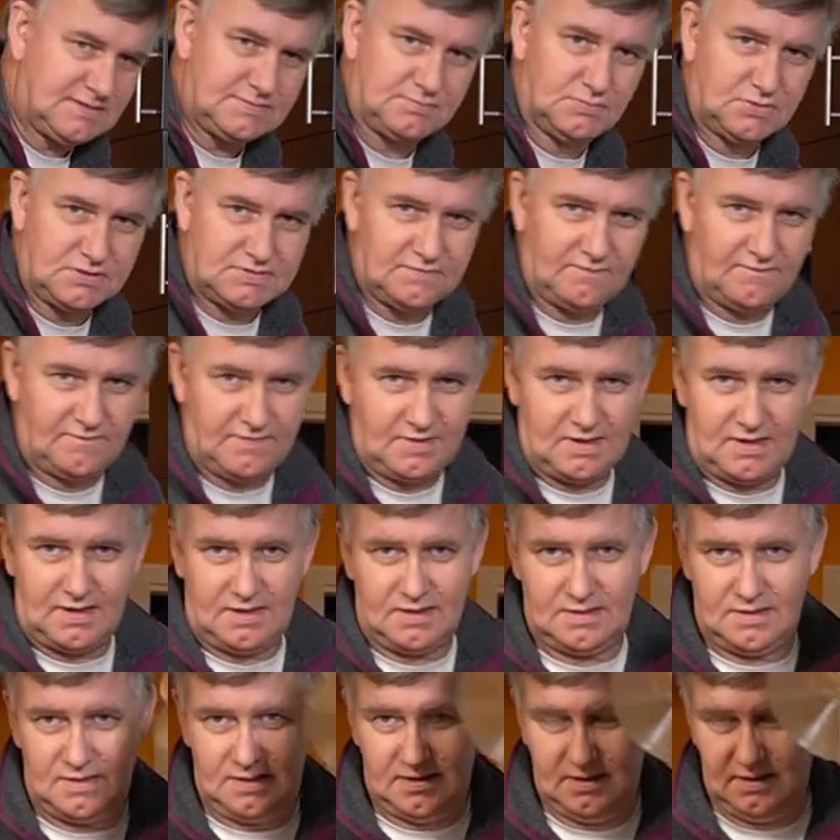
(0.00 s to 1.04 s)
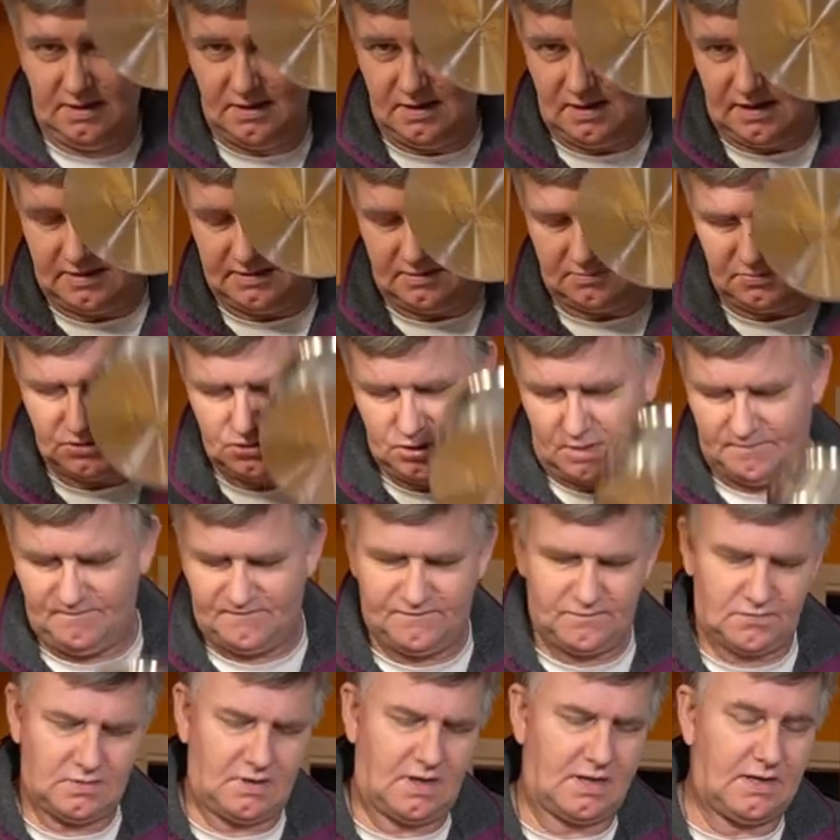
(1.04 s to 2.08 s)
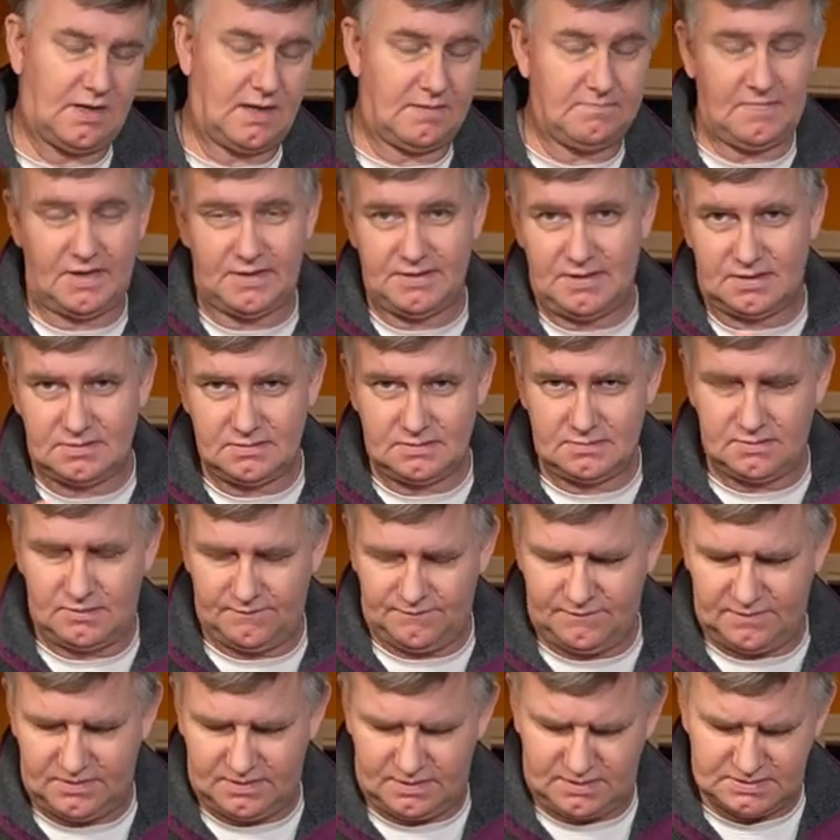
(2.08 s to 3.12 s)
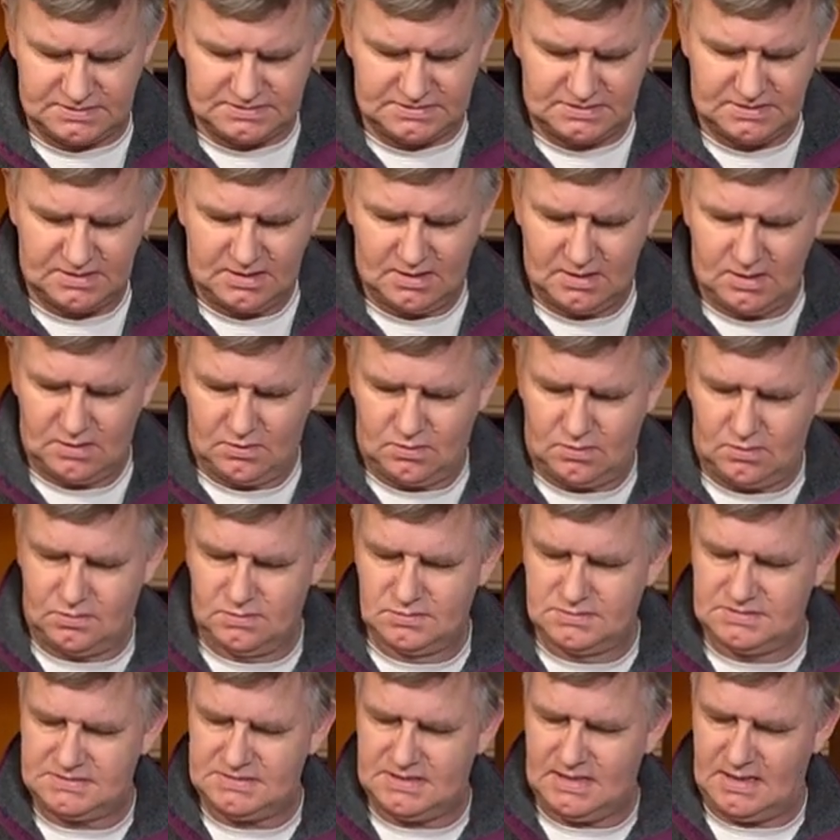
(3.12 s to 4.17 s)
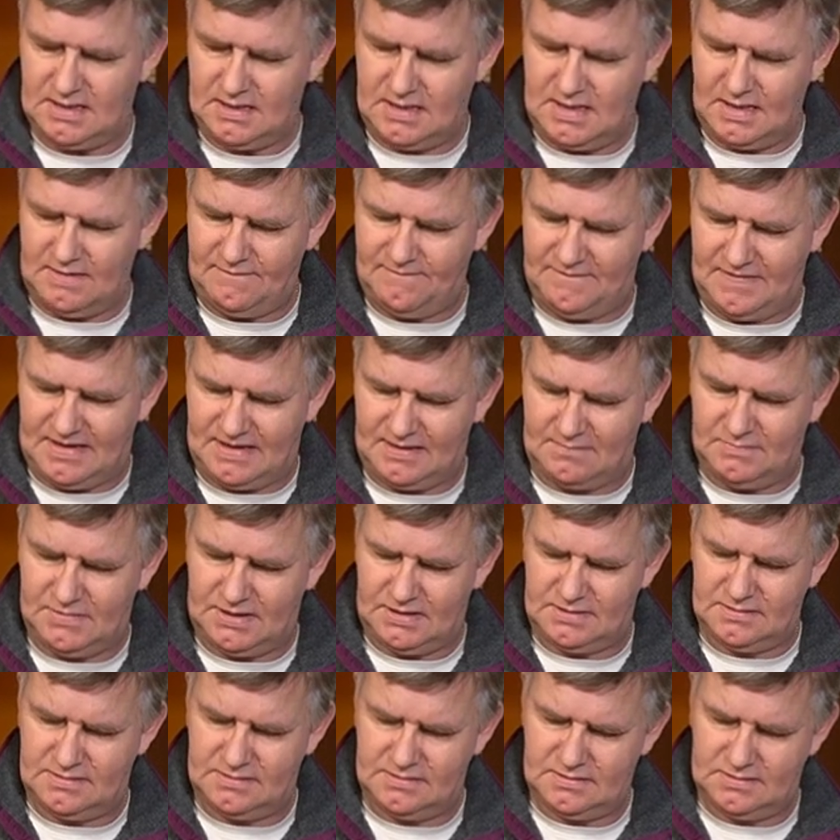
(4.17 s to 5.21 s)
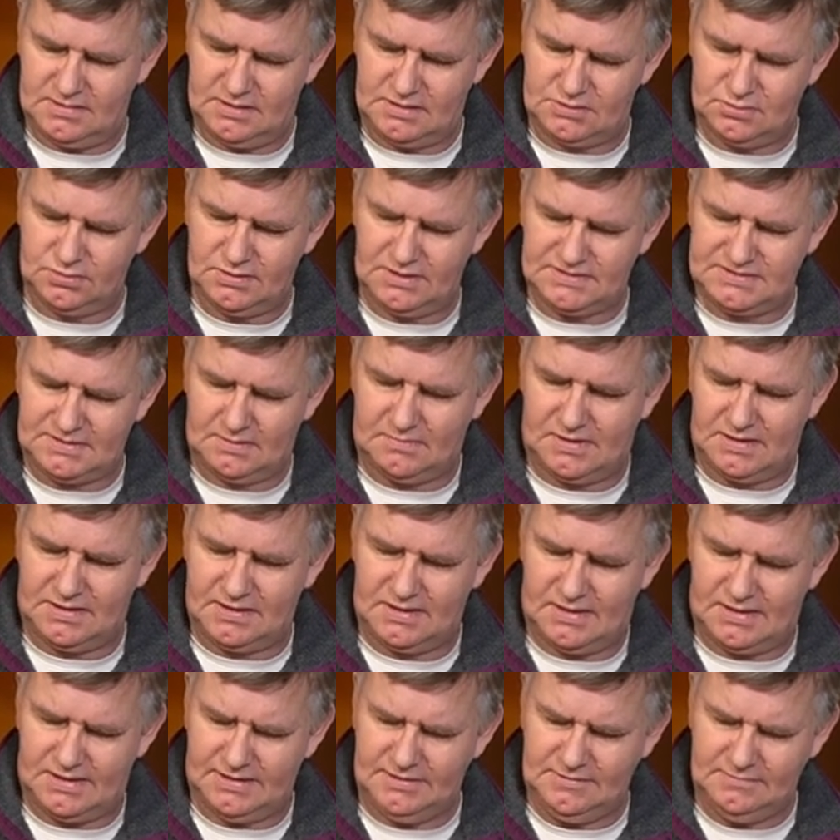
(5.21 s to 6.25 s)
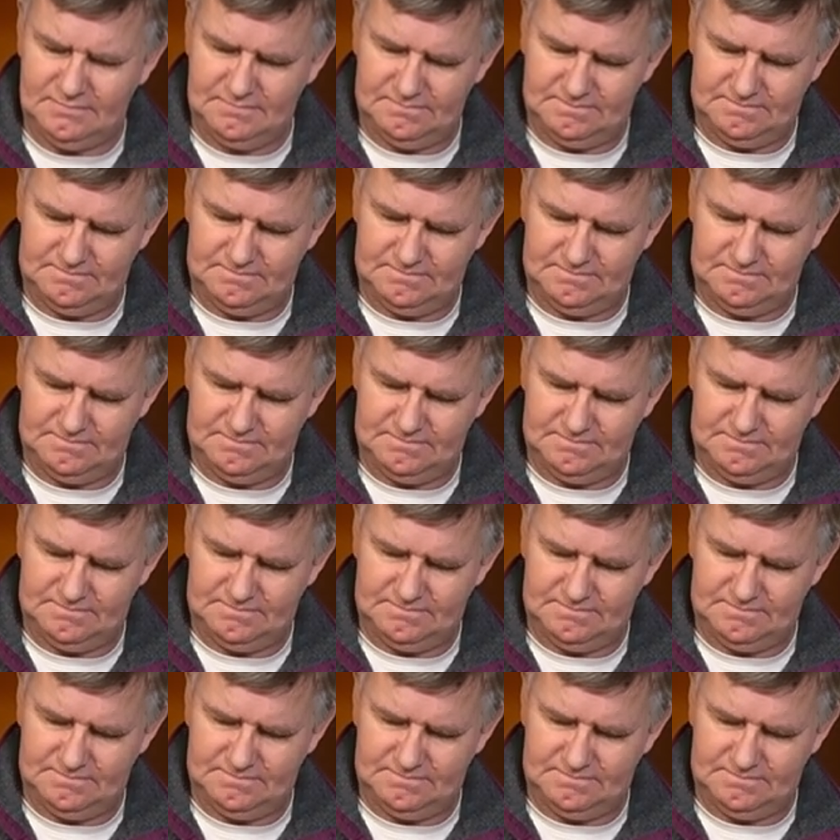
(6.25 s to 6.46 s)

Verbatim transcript: müssen wir in einem Topf oder in einem anderen Gefäß uns erwärmen. Ich tue das hier mal hinein.